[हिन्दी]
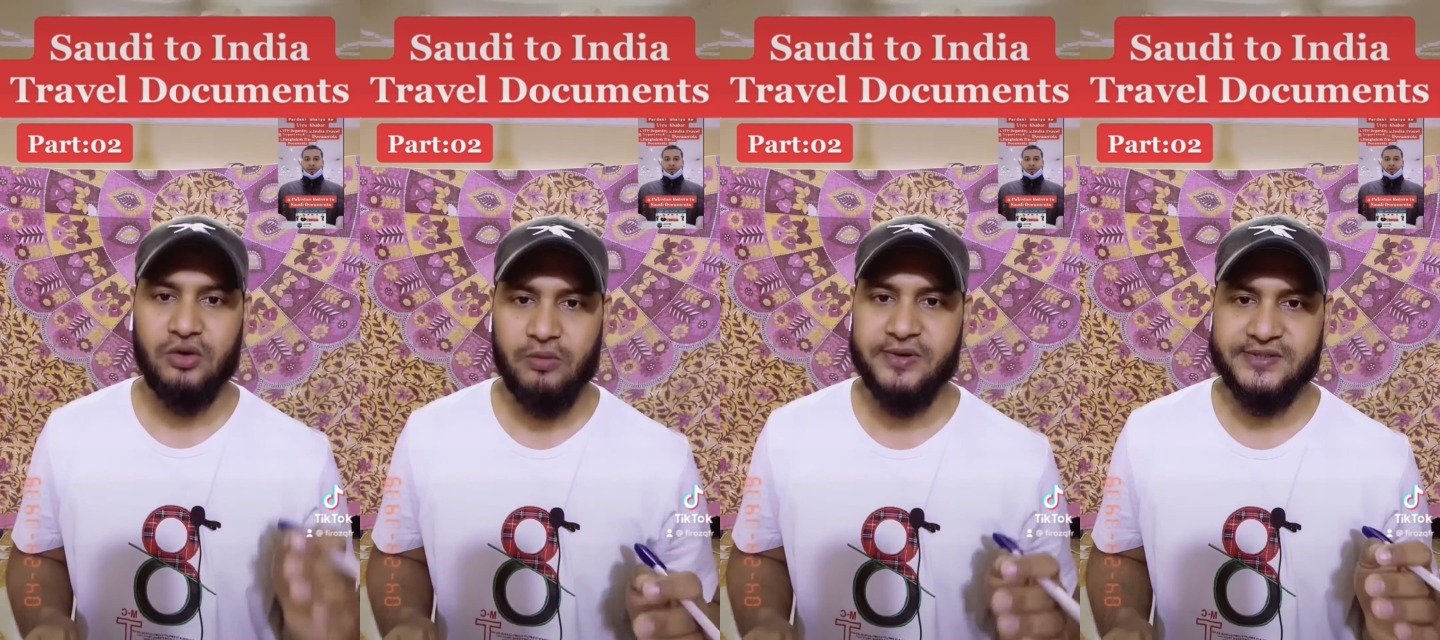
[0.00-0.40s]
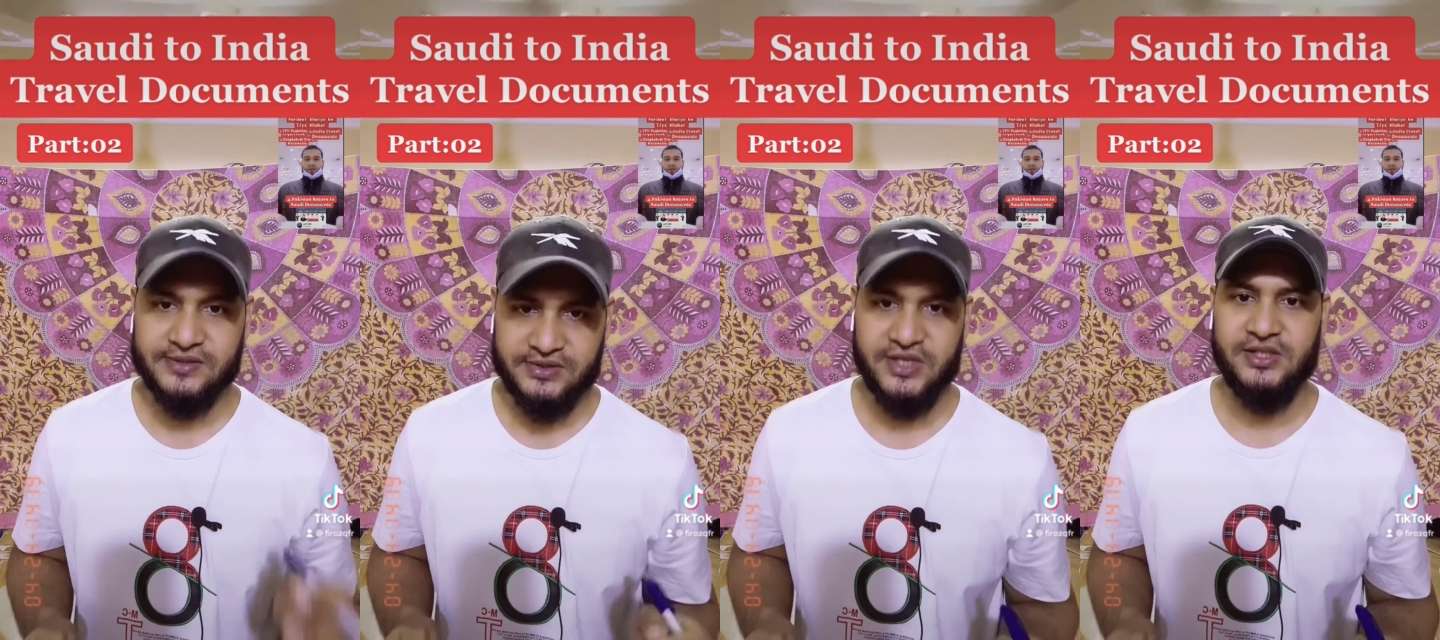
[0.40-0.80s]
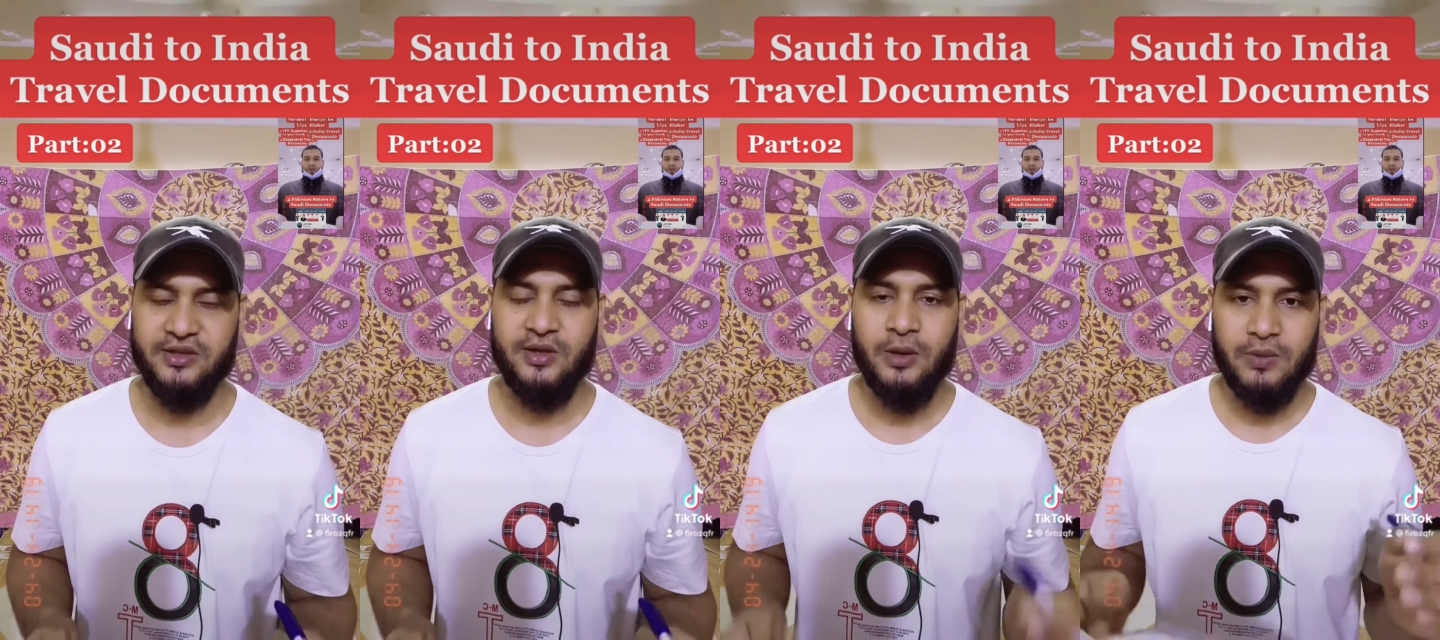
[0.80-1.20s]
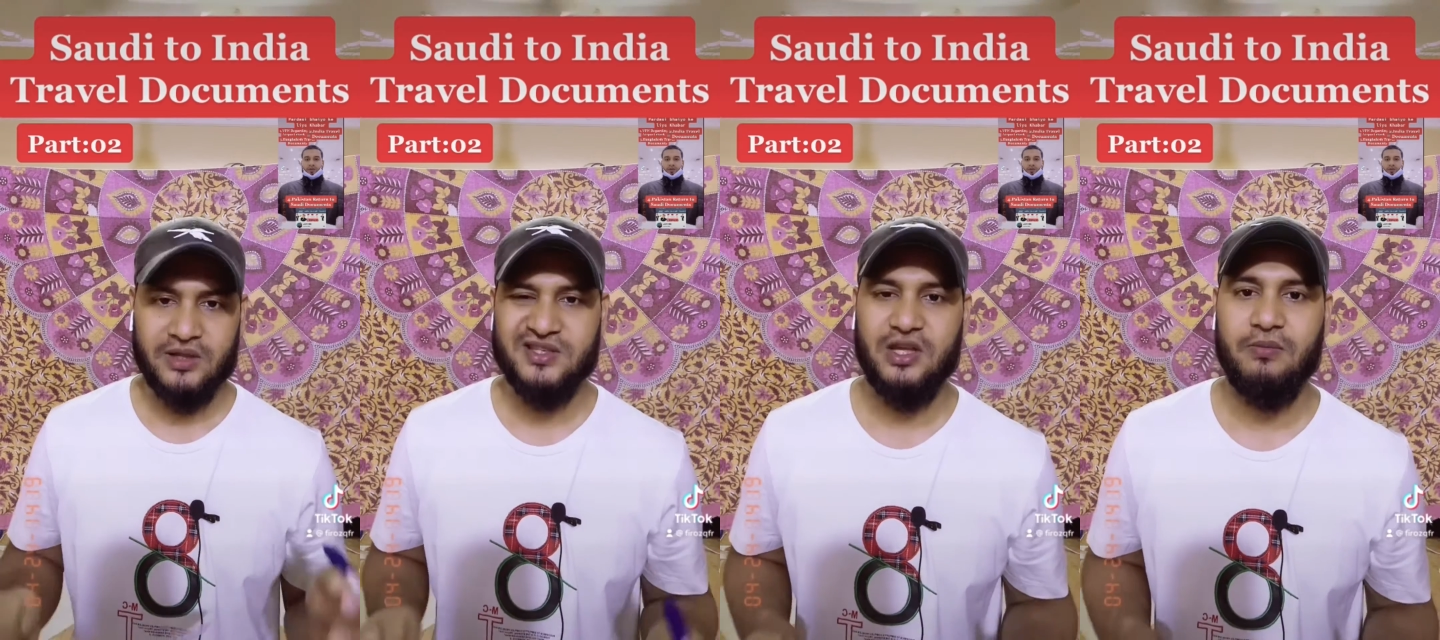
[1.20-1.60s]
डॉक्यूमेंट्स चाहिए
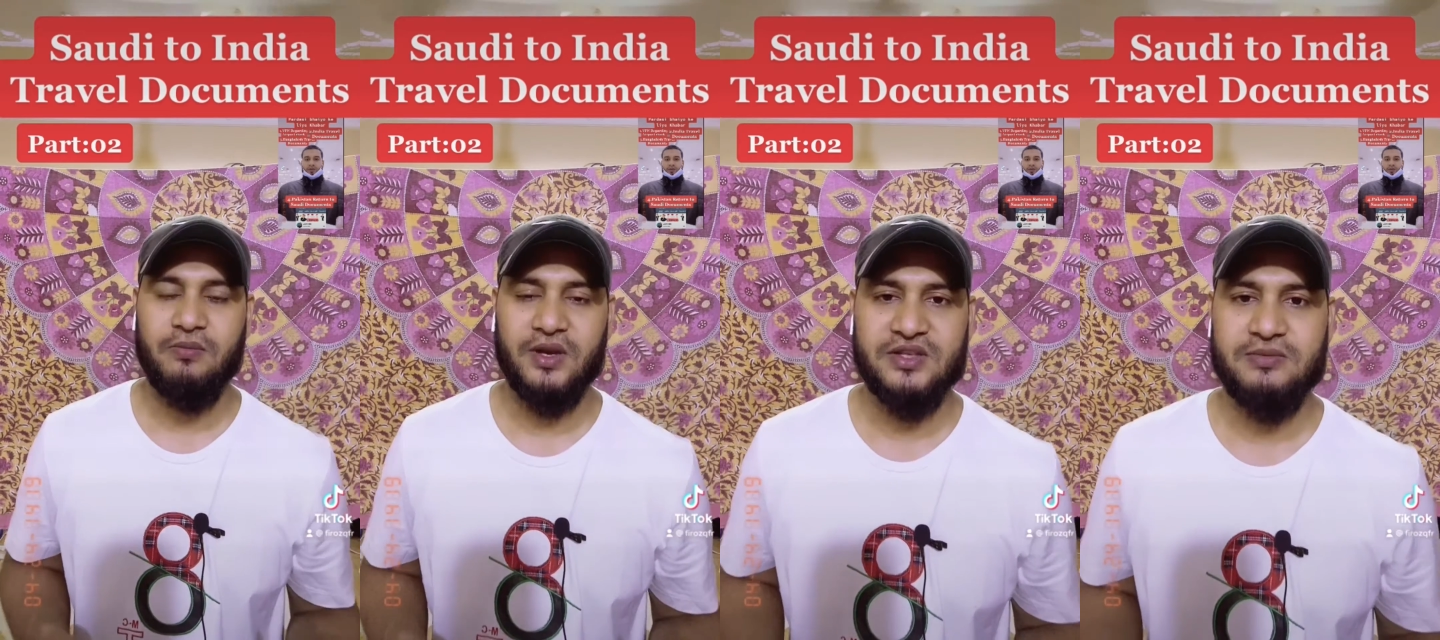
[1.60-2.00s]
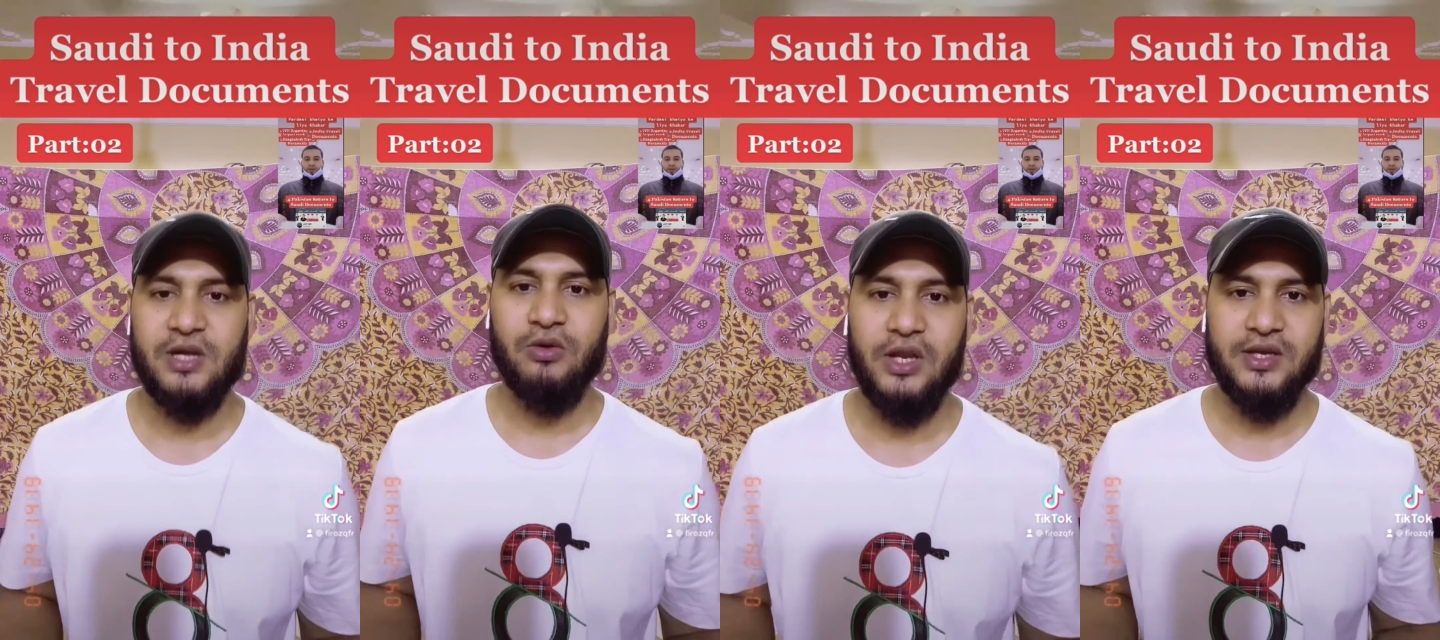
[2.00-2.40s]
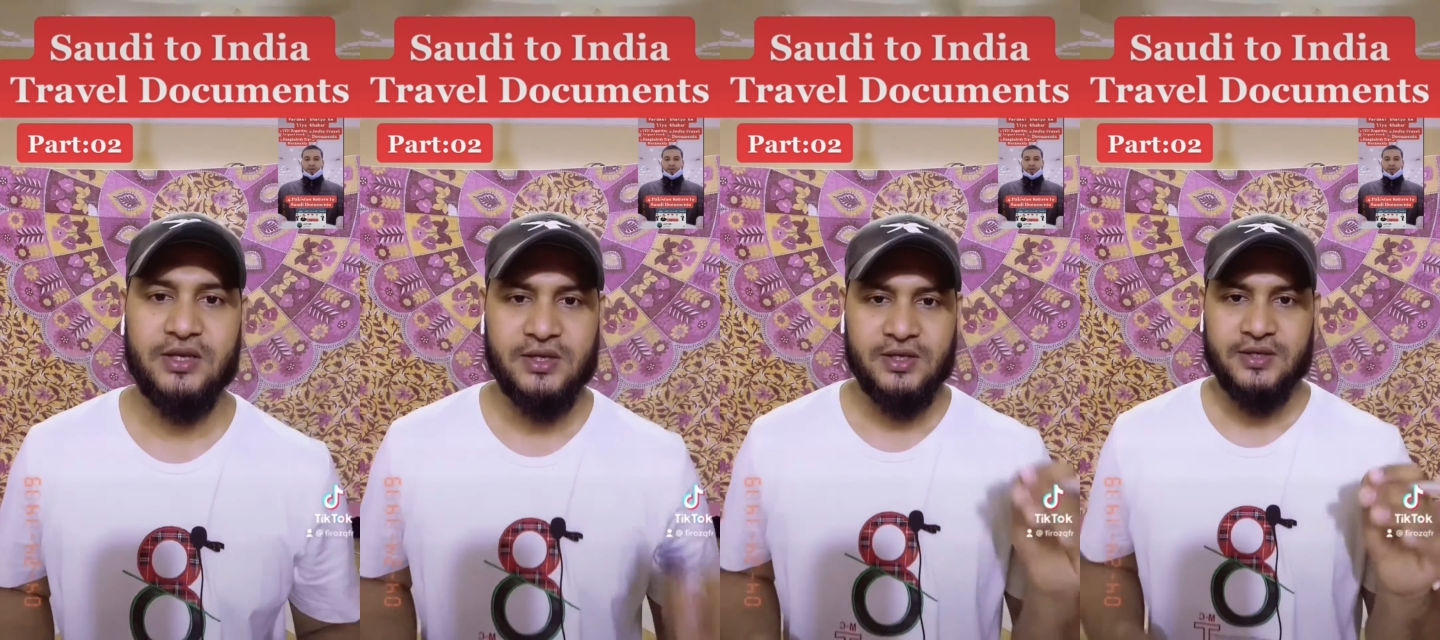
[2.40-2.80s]
परदेशी के परदेशी भाइयों के लिए